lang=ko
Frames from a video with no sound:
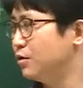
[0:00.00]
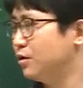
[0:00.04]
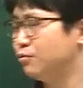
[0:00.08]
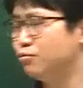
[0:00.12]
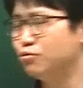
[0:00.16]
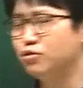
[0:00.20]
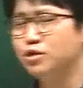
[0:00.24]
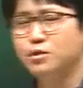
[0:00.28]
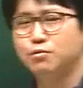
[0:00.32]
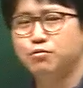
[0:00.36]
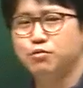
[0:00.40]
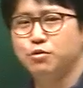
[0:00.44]
이
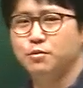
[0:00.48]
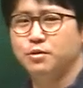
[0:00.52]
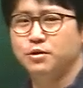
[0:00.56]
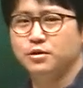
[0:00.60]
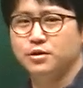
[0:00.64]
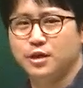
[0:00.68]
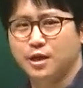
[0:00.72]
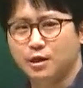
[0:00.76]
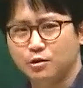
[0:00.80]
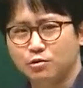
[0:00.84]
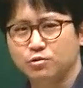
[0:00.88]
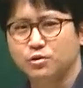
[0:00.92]
문제
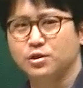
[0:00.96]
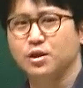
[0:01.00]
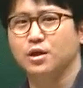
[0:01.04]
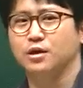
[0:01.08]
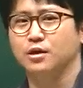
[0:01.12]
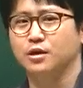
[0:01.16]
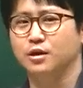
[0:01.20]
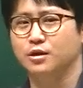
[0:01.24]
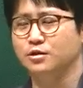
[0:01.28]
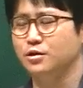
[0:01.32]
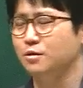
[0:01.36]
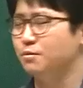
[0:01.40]
풀면서 계속
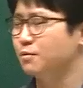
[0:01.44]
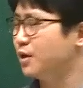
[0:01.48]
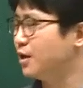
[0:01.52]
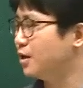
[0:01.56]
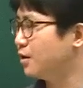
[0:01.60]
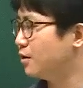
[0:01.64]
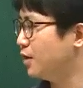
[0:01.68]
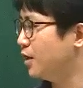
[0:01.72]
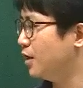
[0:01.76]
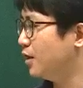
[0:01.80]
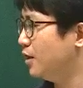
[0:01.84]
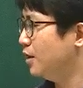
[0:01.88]
제가 그렇게
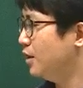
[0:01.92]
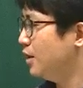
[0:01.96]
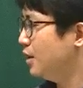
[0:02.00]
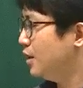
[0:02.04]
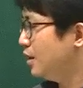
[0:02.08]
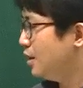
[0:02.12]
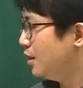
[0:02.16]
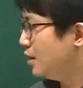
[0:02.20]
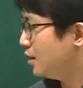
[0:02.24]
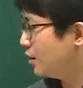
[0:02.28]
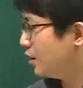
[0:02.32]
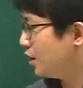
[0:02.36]
설명할 거예요.
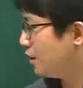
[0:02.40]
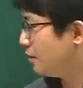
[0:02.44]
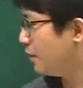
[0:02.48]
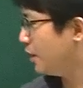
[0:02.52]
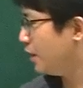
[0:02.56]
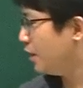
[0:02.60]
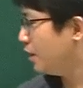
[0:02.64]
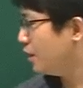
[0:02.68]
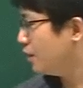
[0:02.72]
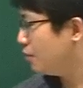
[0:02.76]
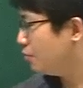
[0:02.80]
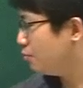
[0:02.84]
그
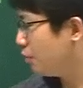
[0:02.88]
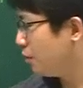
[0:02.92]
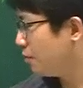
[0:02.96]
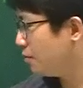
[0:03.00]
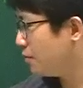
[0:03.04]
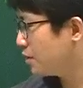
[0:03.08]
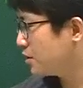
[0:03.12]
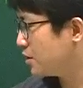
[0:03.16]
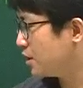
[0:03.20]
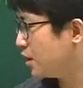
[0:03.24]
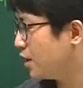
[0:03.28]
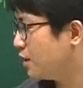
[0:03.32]
다음에
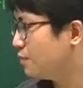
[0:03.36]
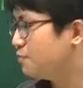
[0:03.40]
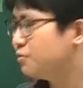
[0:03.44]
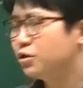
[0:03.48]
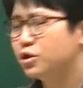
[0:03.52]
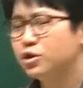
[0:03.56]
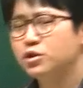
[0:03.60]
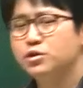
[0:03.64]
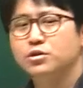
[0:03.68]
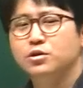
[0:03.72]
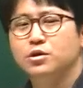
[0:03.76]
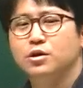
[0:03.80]
몇몇
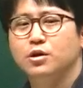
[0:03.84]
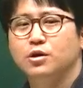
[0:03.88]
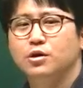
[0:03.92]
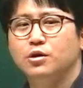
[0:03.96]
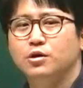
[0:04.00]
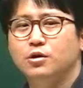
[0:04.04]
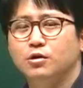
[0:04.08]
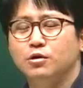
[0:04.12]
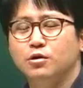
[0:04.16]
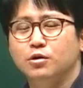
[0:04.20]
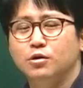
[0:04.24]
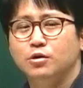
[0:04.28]
사람들이
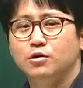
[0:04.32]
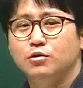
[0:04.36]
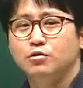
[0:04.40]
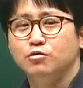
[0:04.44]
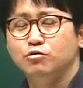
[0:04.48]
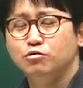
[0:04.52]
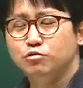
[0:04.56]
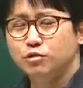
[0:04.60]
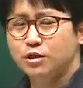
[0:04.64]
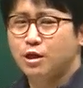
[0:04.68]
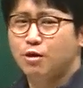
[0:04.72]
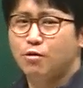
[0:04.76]
있어요.
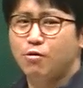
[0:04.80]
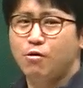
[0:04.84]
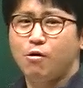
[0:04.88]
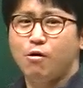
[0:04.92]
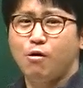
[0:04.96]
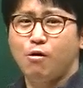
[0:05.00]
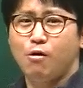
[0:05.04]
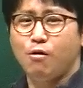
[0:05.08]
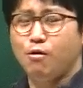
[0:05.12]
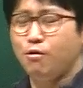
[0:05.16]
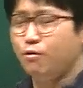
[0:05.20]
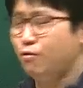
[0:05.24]

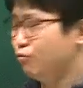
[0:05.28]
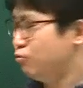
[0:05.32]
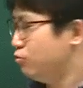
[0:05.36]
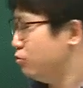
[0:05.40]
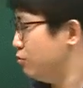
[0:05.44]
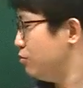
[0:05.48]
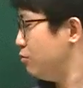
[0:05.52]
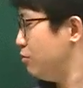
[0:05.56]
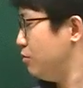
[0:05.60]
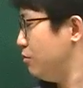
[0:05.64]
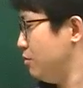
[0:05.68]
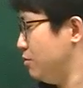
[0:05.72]
누구냐고?
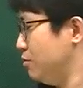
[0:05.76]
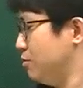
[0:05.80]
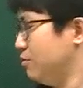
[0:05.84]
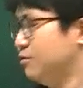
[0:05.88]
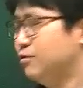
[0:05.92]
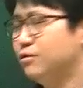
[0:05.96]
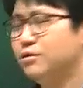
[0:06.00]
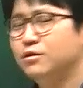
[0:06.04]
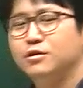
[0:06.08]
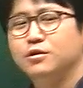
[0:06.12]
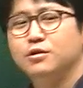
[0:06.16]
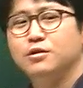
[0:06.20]
Who
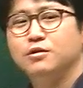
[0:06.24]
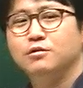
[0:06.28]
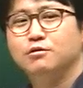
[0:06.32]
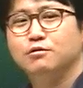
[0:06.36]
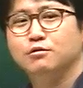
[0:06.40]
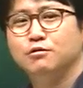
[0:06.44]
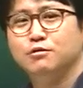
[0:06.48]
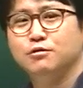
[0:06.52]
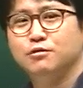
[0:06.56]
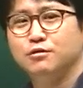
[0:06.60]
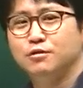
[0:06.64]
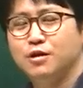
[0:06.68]

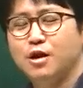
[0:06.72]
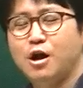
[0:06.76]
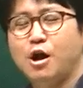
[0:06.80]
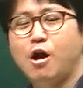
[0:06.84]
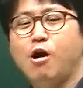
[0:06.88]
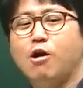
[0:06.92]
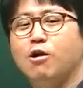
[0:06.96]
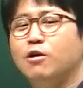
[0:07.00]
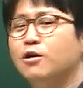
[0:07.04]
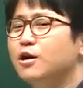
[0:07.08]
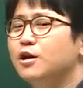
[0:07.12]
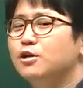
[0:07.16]

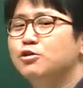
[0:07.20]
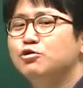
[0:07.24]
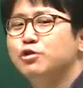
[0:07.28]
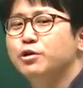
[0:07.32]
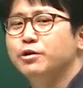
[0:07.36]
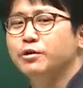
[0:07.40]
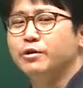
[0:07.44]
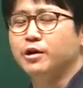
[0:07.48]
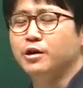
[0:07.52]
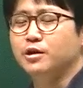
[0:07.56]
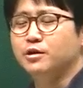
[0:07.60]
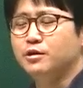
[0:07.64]
are not
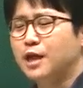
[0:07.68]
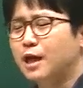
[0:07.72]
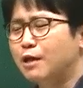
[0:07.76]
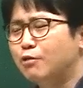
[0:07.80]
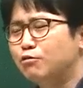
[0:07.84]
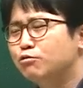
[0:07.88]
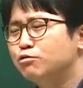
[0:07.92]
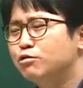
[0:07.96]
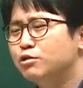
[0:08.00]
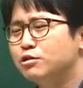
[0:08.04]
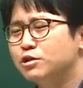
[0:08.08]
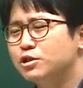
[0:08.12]
sharing.
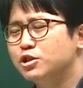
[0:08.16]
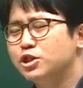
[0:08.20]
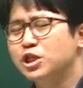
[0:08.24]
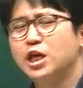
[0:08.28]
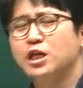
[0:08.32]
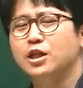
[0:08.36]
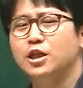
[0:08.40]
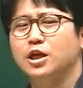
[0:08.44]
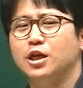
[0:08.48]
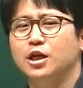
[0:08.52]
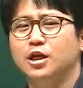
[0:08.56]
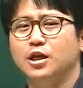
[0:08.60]
나누고 있지
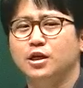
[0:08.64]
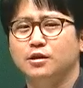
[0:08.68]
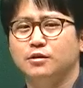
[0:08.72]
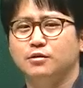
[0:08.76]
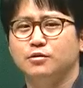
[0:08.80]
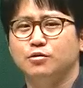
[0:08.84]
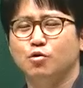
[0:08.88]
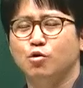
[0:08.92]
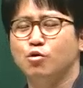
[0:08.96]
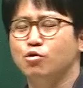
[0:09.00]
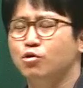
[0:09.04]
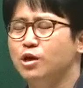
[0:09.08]

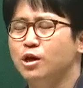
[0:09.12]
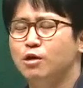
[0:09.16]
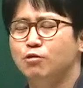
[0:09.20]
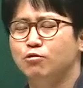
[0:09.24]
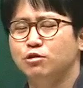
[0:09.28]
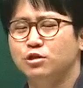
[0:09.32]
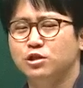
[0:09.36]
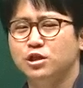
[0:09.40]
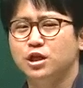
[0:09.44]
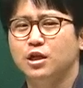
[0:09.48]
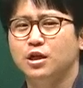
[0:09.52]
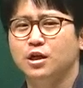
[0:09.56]
않아.
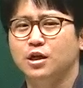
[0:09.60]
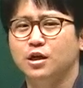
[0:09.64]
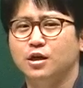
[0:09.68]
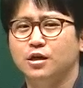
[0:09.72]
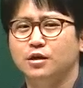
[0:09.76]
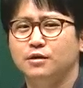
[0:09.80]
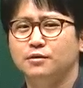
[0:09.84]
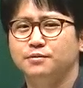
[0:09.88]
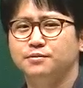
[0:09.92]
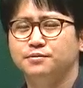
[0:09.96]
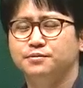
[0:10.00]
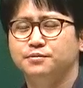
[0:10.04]
공유하고 있지
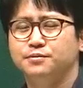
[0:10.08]
않아.